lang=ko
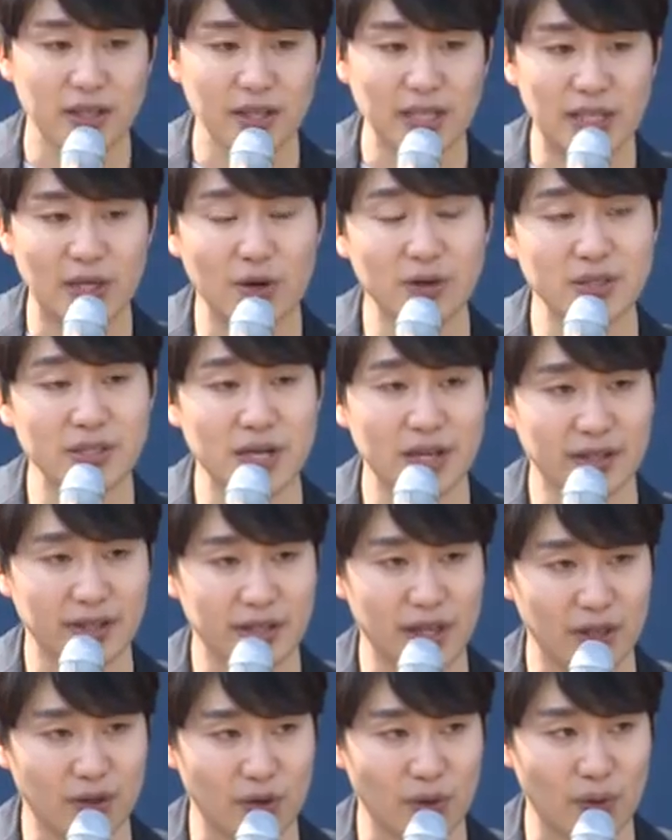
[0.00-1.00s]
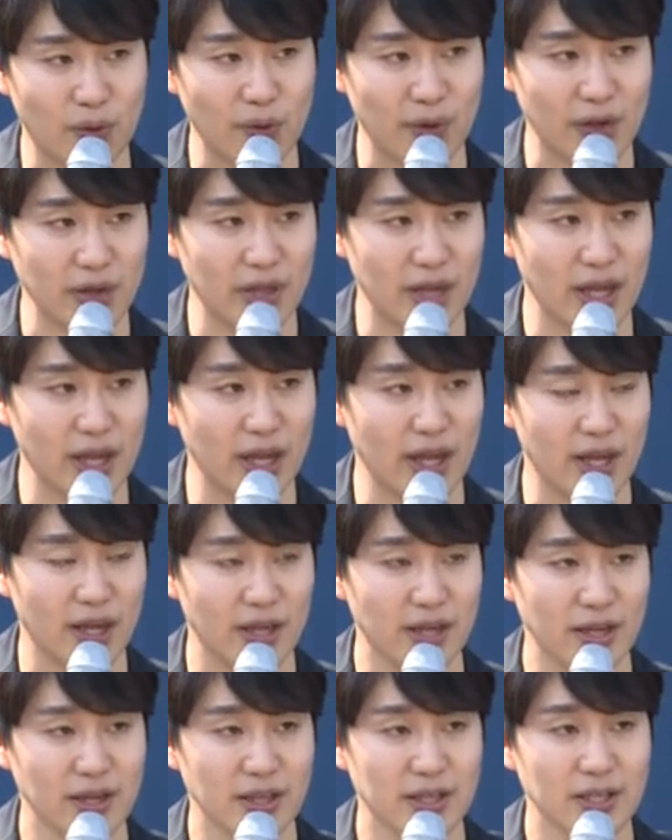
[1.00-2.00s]
이런 상태인 거예요 이게
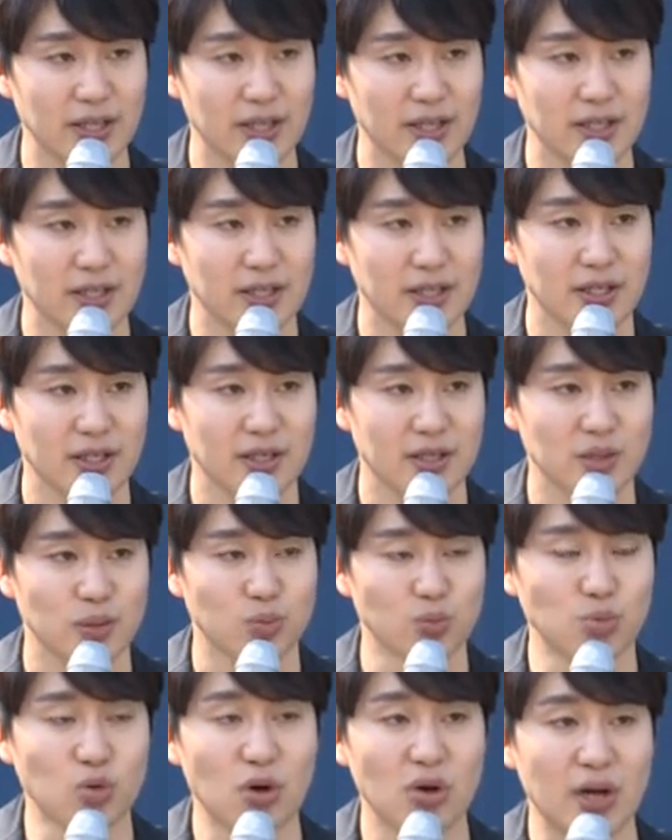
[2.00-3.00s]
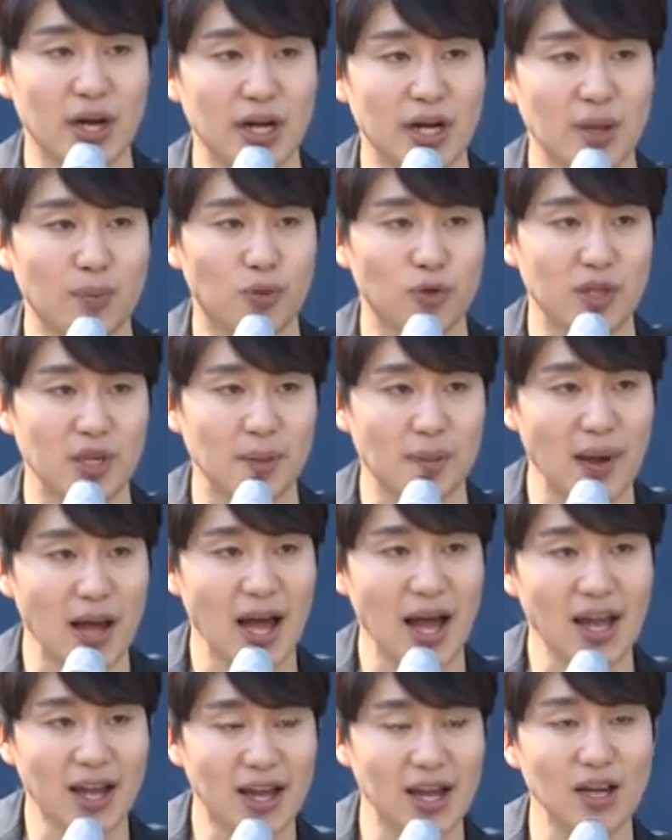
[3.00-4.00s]
무언가를 본인이 막
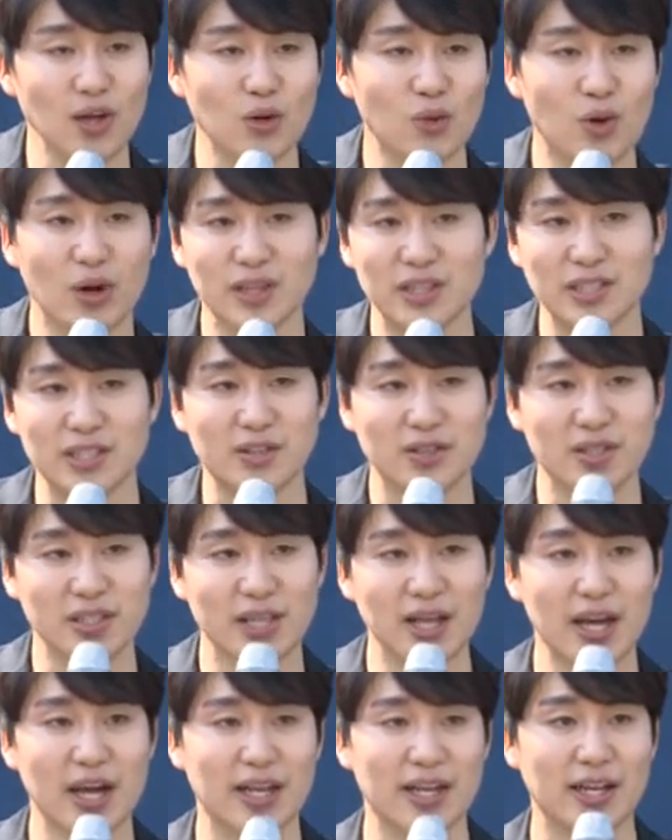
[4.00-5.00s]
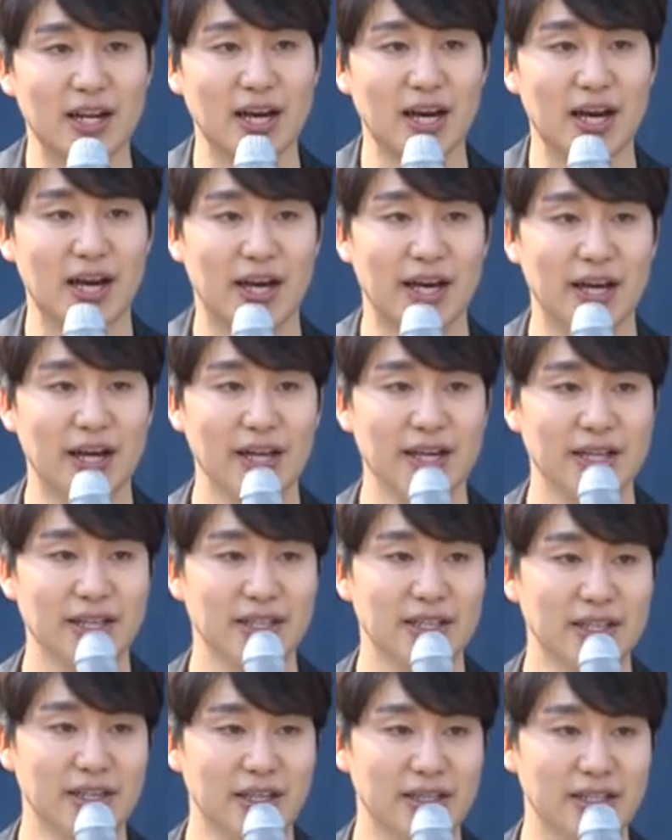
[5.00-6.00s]
하려고 하는 이런 상태가 아니라
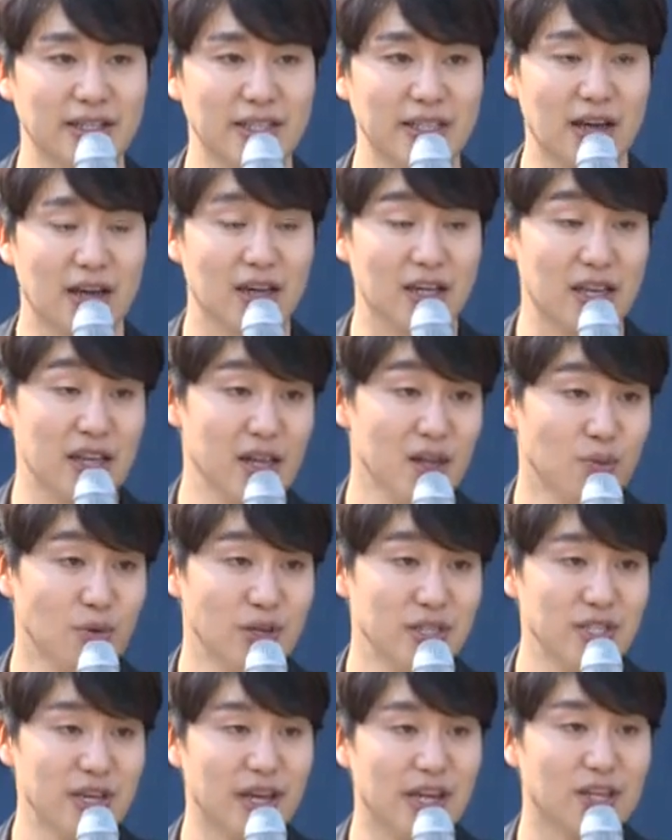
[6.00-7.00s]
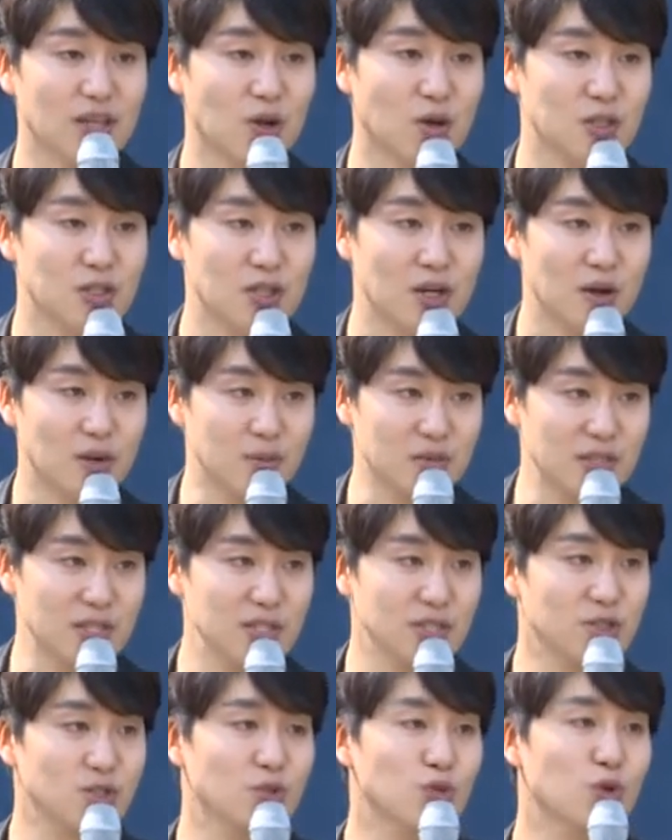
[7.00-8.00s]
그냥 일부에서 얘기했던 것처럼
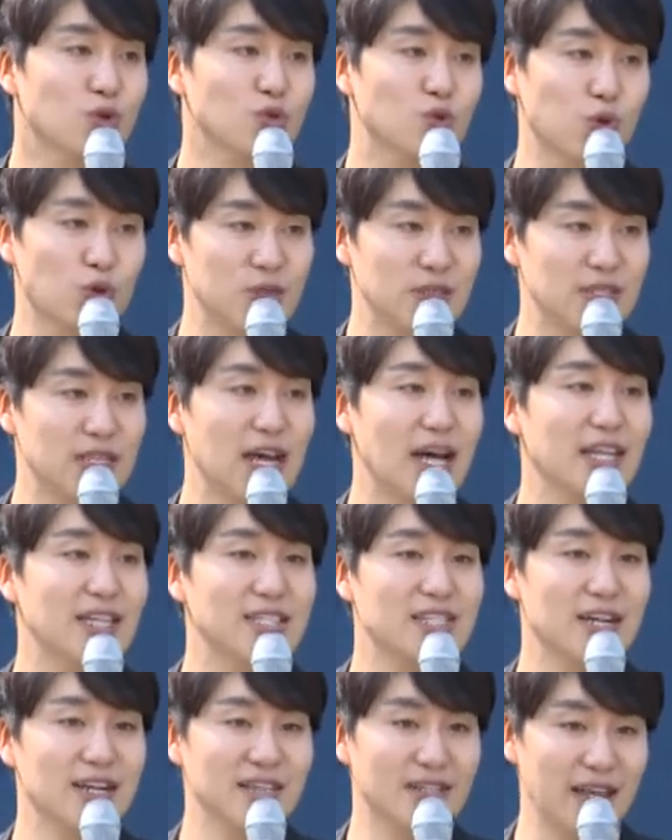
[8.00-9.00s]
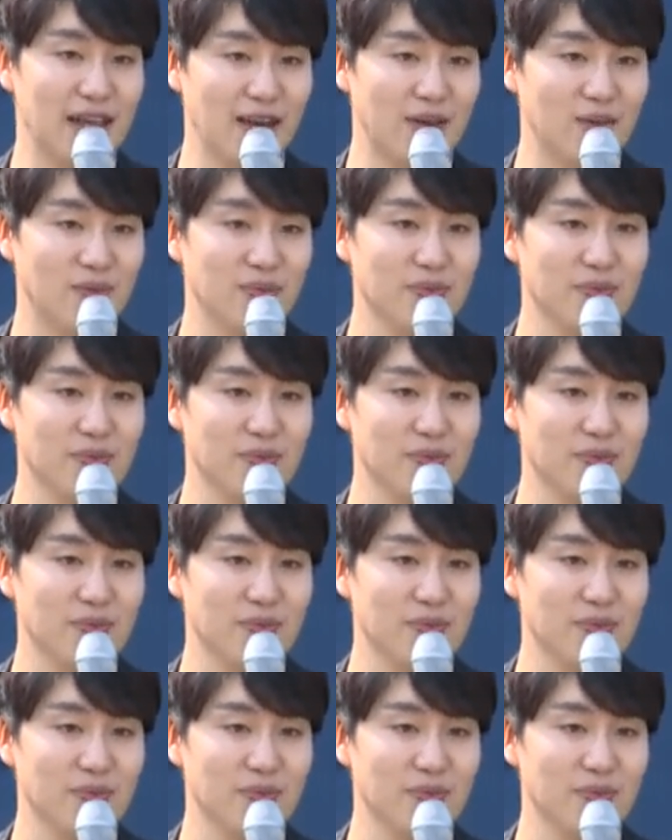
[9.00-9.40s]
스스로 존재하는 상태